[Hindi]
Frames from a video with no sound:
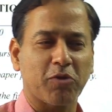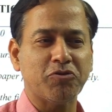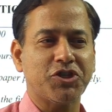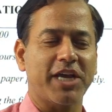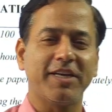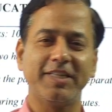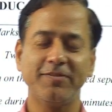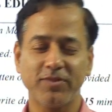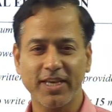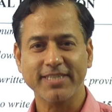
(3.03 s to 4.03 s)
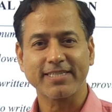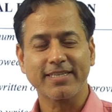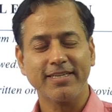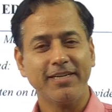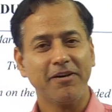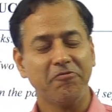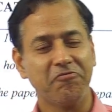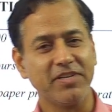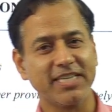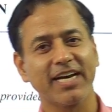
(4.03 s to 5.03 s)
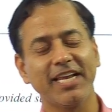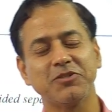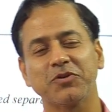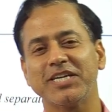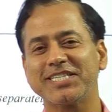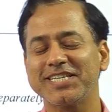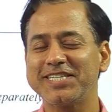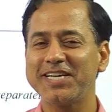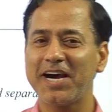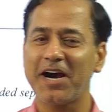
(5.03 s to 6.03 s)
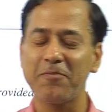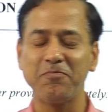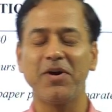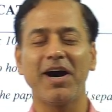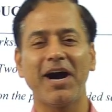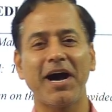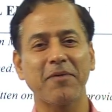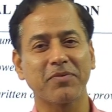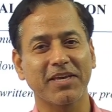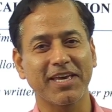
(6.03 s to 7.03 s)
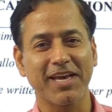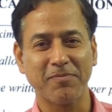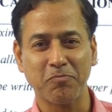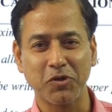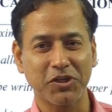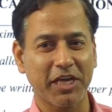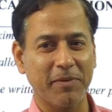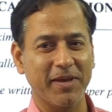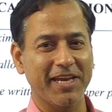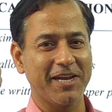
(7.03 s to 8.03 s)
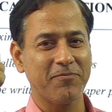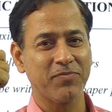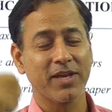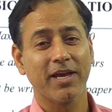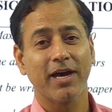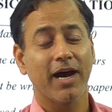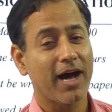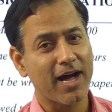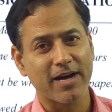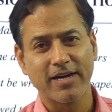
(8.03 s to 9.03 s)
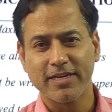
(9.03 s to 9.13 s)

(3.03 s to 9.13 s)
योर ओन चैनल यस फिजिकल एजुकेशन अब आपके मुट्ठी में है हाँ